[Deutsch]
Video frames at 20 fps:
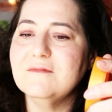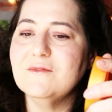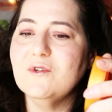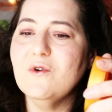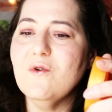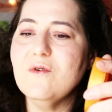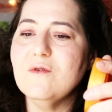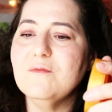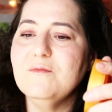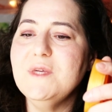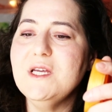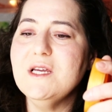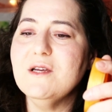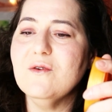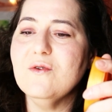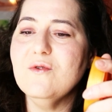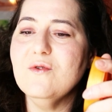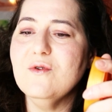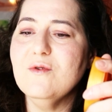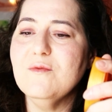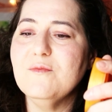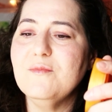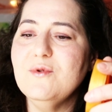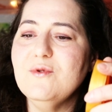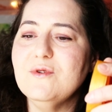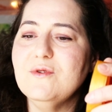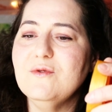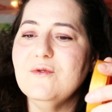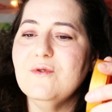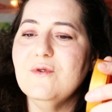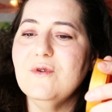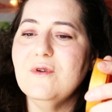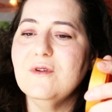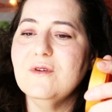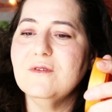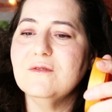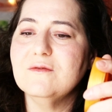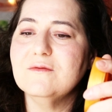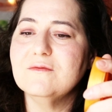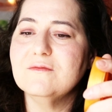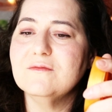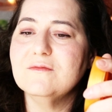Guck, Mikroblütenöle.